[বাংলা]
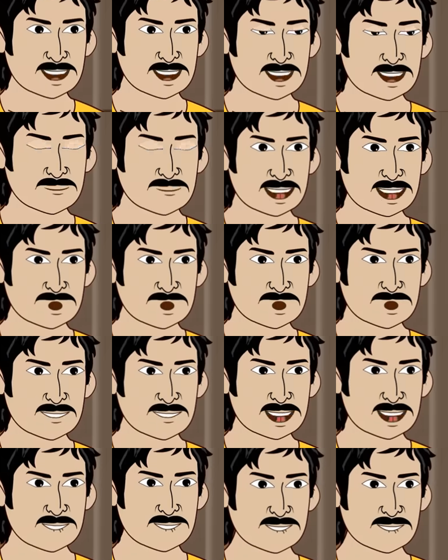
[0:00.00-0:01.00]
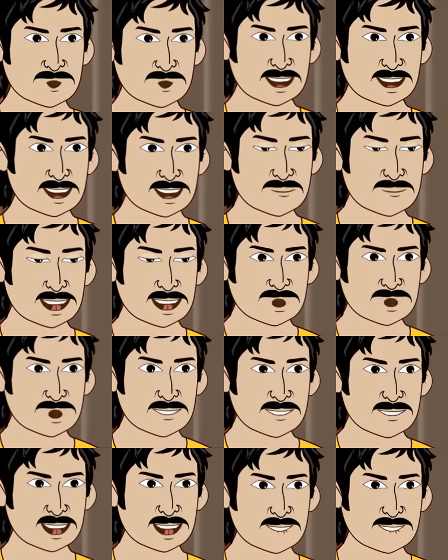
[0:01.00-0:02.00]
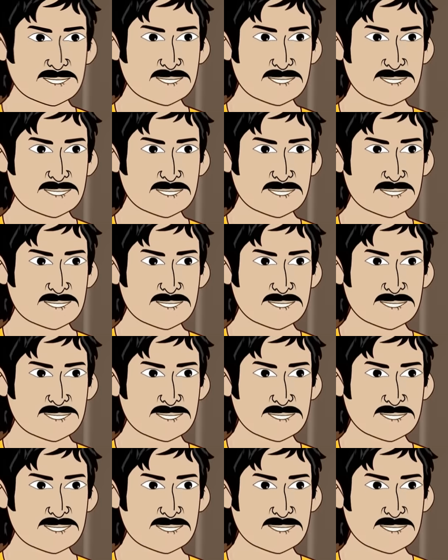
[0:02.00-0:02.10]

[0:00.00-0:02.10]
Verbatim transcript: দেখো কি কাণ্ড ঘটেছে